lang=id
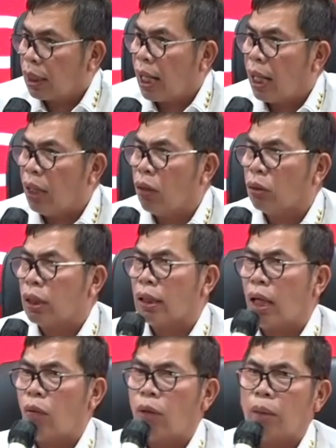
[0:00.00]
Kalau
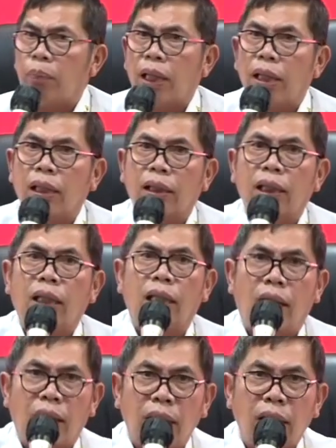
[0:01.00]
terdakwa bilang
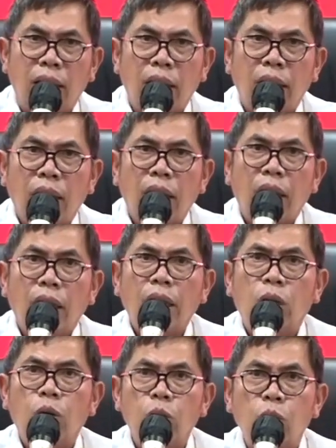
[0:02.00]
ketinggian,
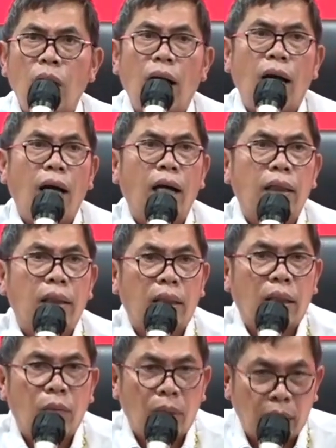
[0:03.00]
itu juga hak
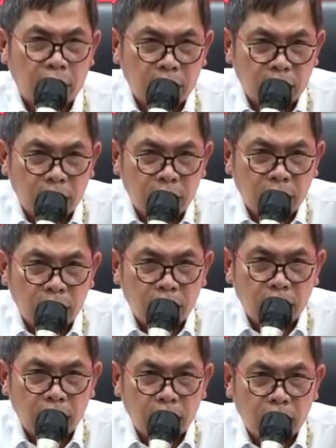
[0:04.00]
terdakwa.
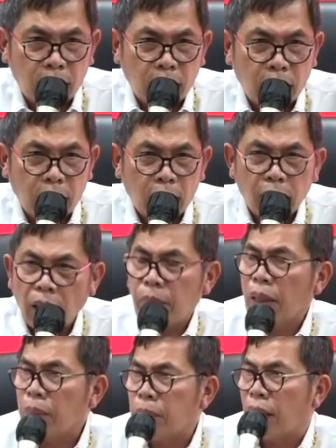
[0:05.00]
Enggak
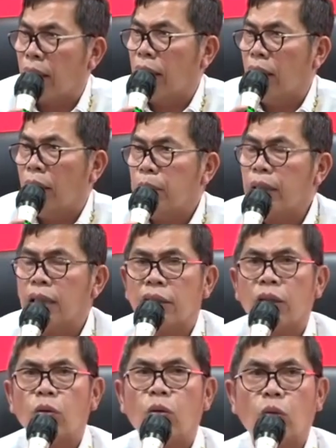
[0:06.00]
apa-apa.
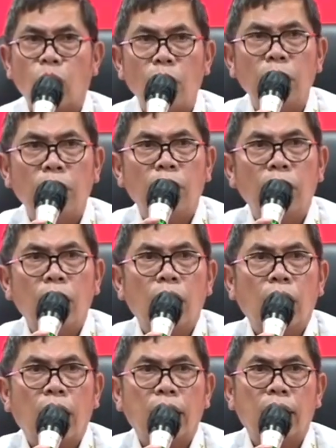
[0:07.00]
Penasihat hukum
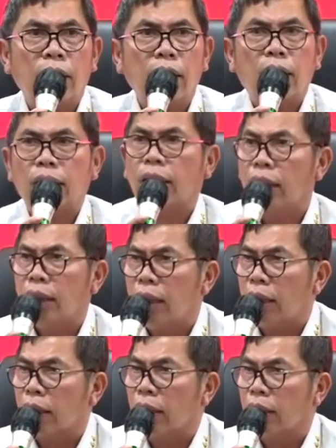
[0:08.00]
katanya
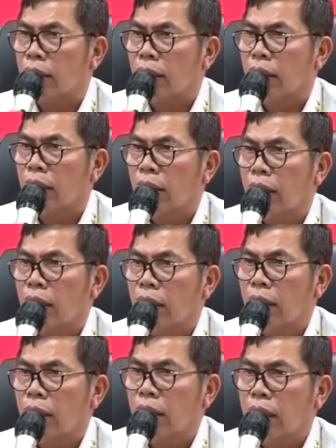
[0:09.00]
ketinggian.
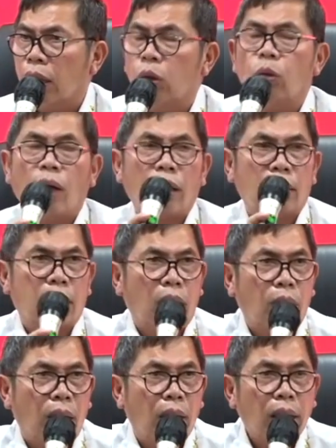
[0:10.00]
Itu hak
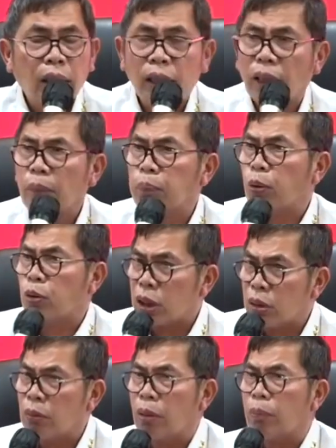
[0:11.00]
terdakwa. Ini kan proses
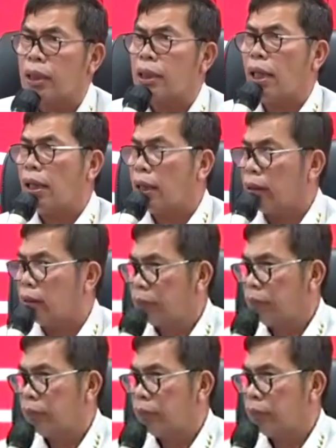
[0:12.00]
ini berjalan.